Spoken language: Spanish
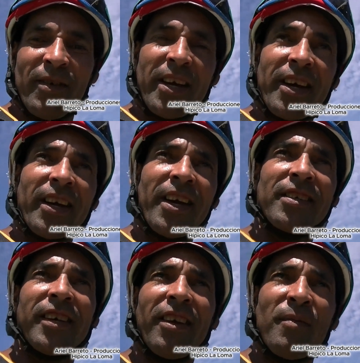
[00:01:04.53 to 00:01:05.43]
Hay que
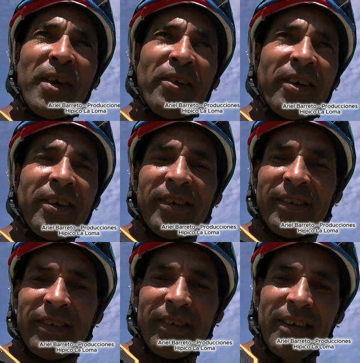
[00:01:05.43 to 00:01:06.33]
agradecerle los amigo, ¿no?
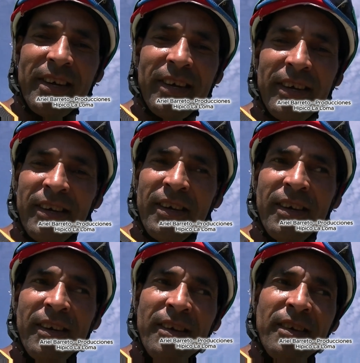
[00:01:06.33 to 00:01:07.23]
tienes más
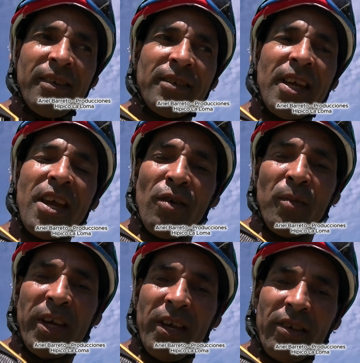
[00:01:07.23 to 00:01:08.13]
montas? Cinco
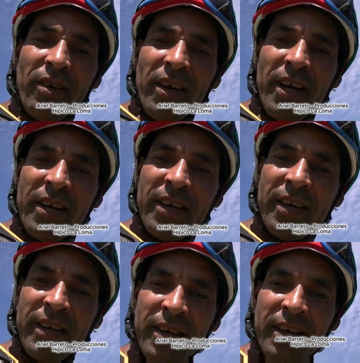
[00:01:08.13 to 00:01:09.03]
me queda todavía.
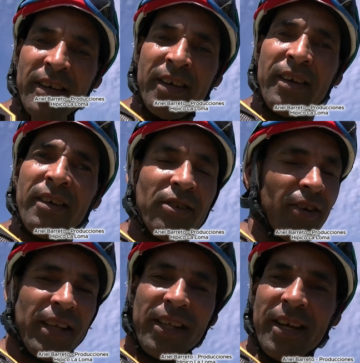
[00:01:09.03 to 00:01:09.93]
¿Oh, toda la tarde?
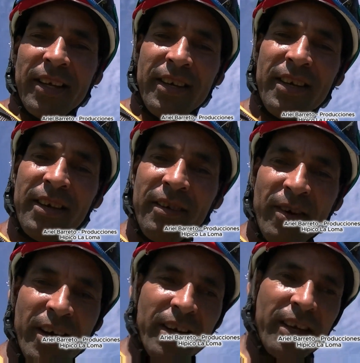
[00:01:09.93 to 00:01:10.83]
Toda la tarde.
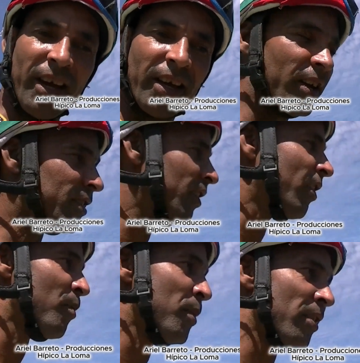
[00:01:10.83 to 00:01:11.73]
Ah, bueno. Hay que agradecer a
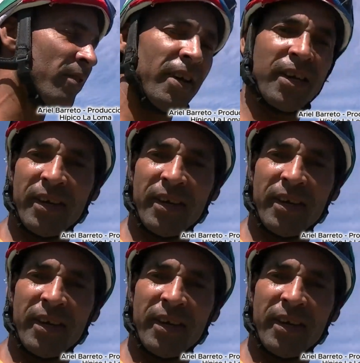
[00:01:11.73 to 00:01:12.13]
los amigos, ¿no?